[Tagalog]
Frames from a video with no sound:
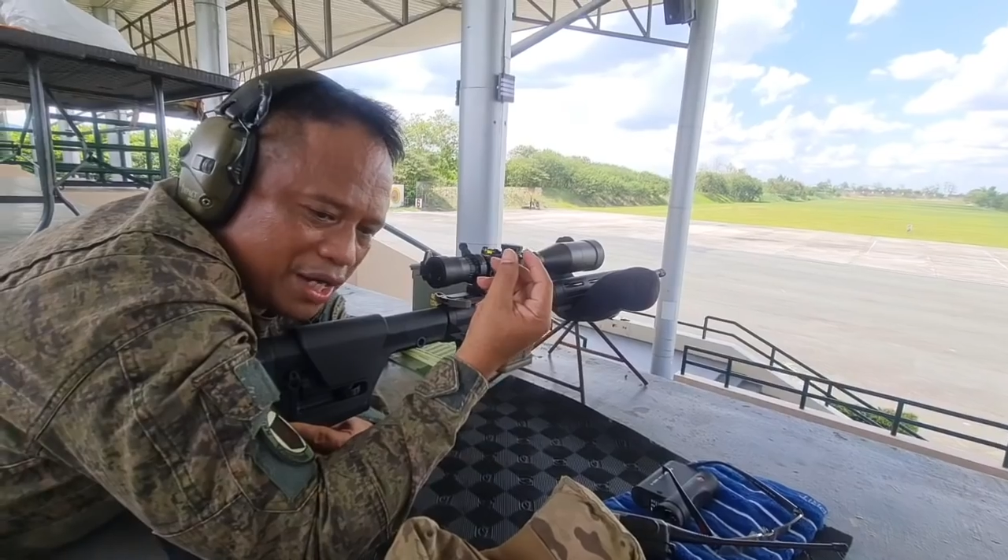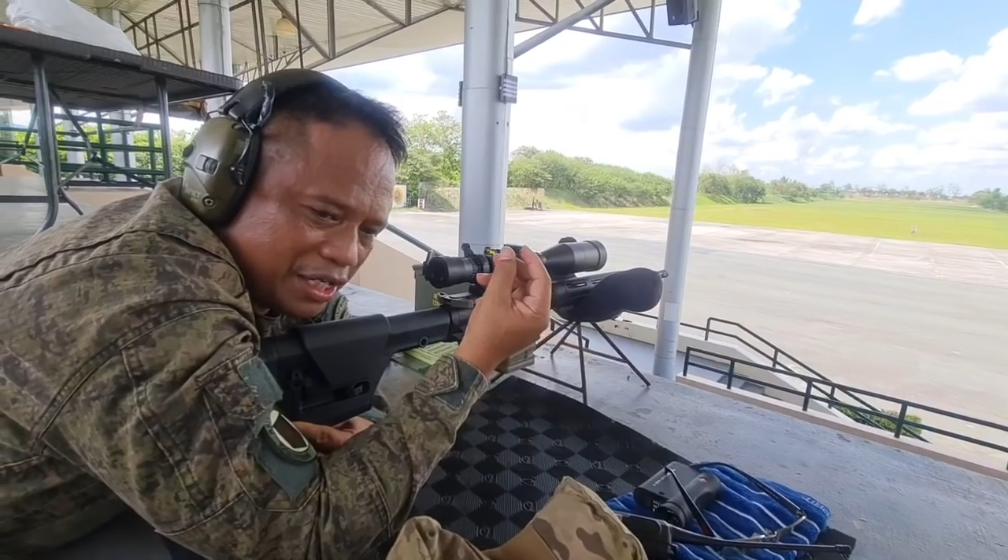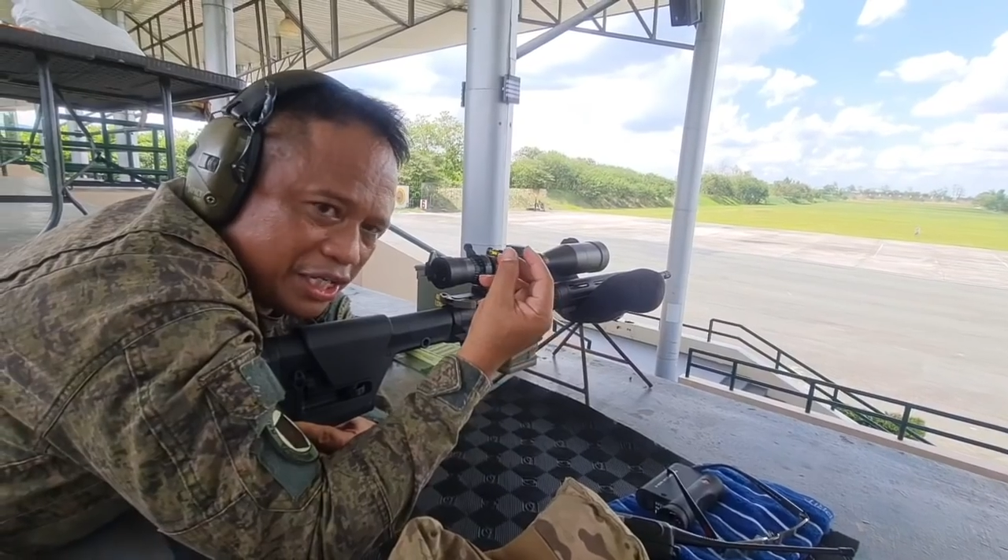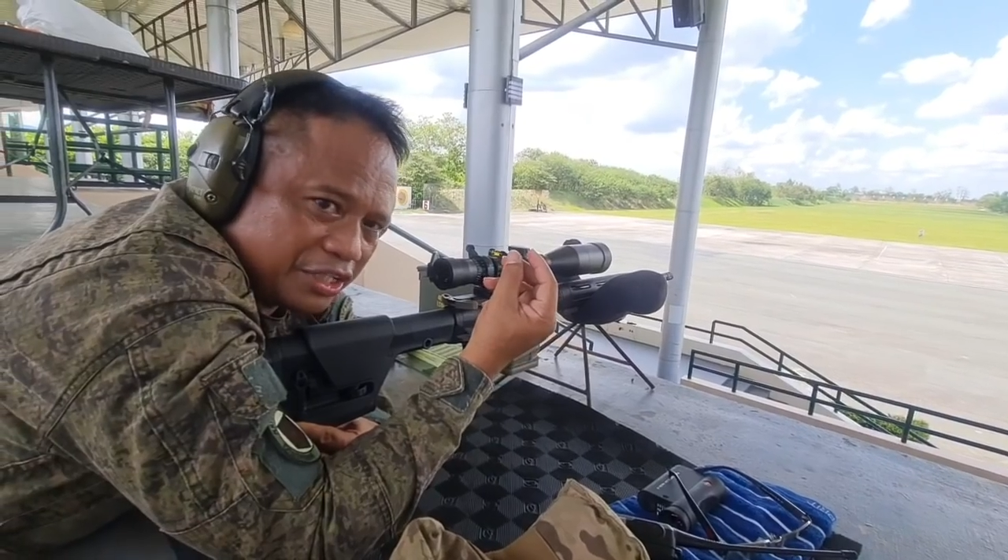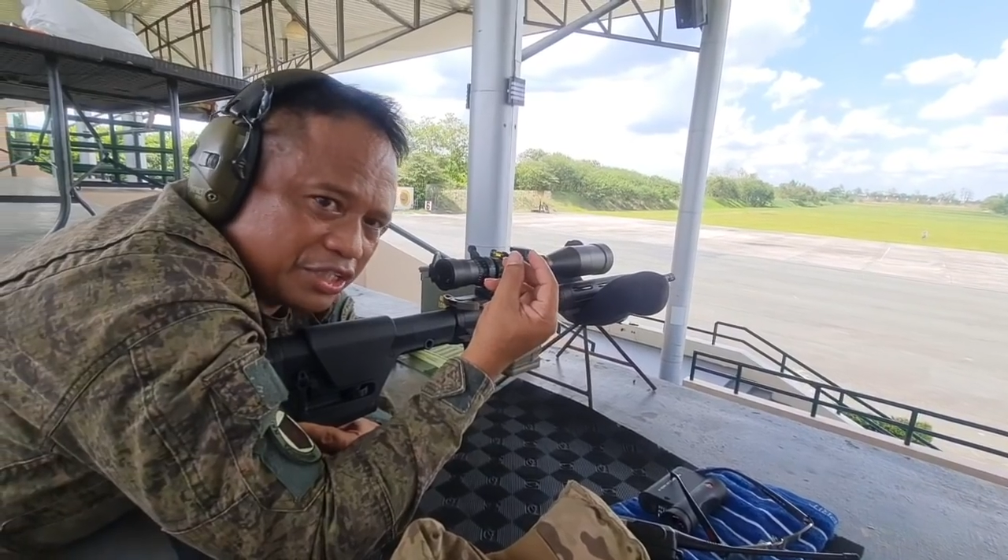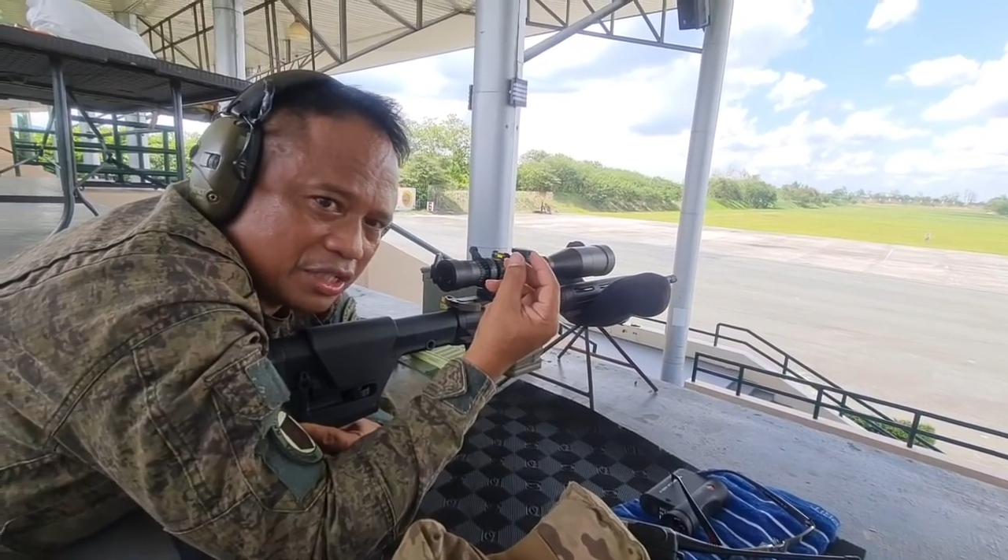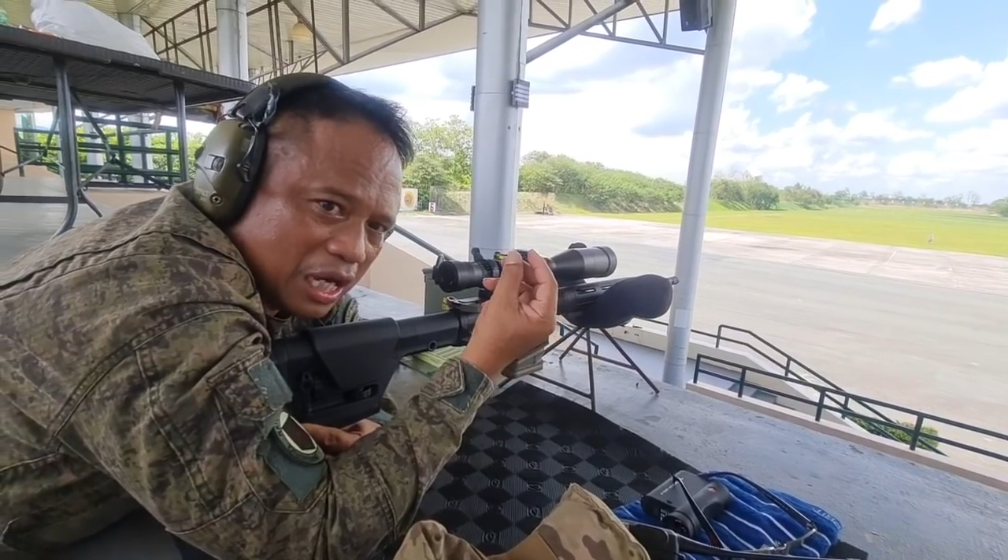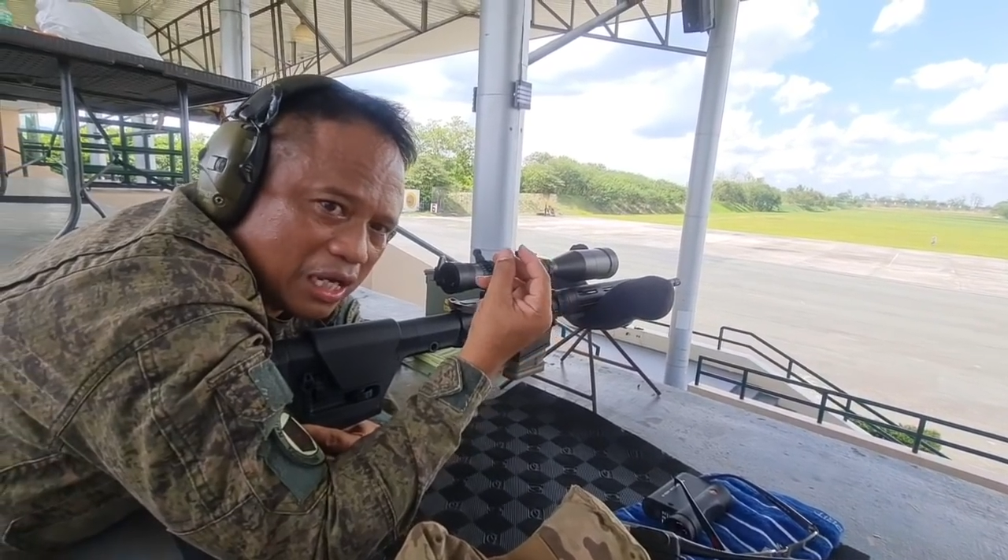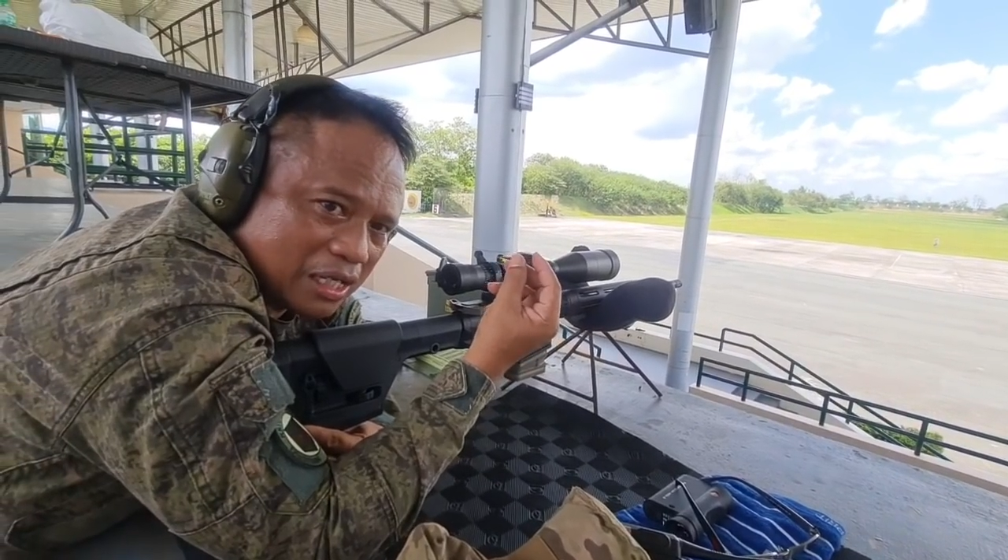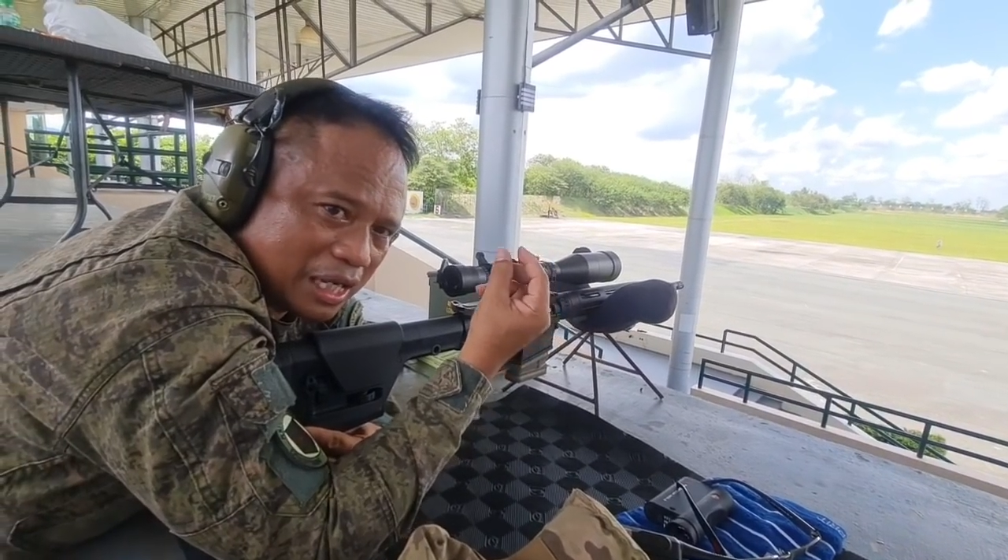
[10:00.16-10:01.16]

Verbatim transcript: 1 inch ang